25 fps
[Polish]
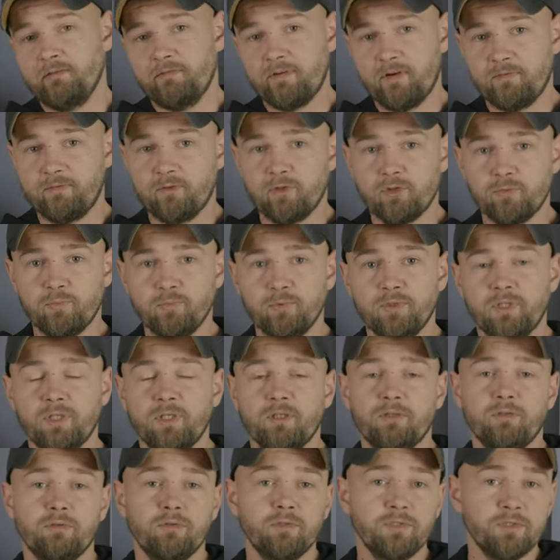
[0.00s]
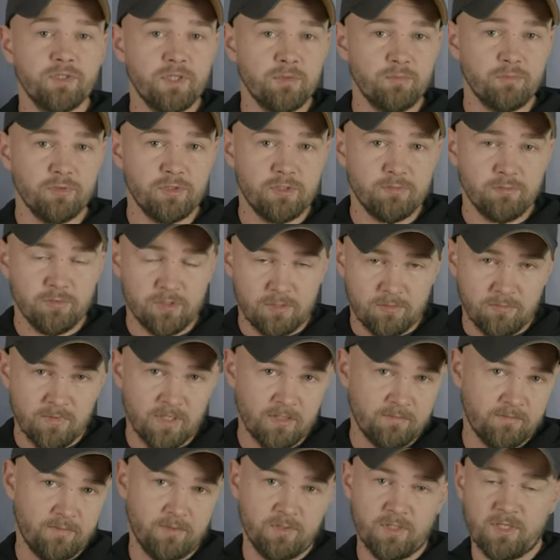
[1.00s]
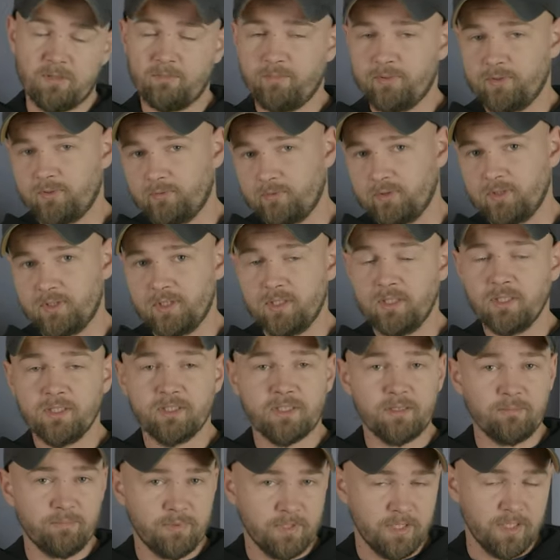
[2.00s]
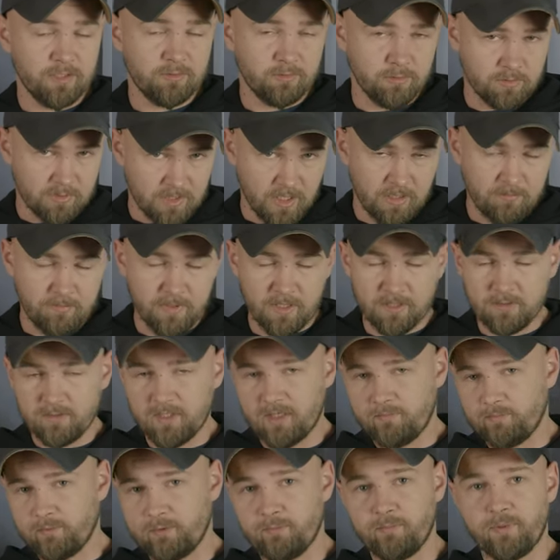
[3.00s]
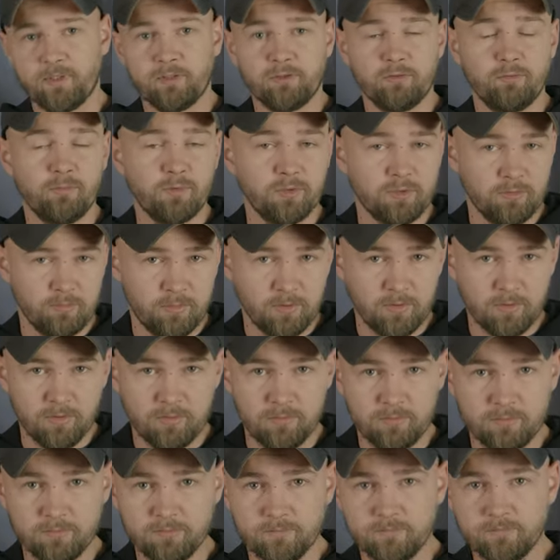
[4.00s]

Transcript: wewnątrz budynku. Nie musimy się martwić o amplitudy temperatur tak bardzo jak w przypadku monobloku.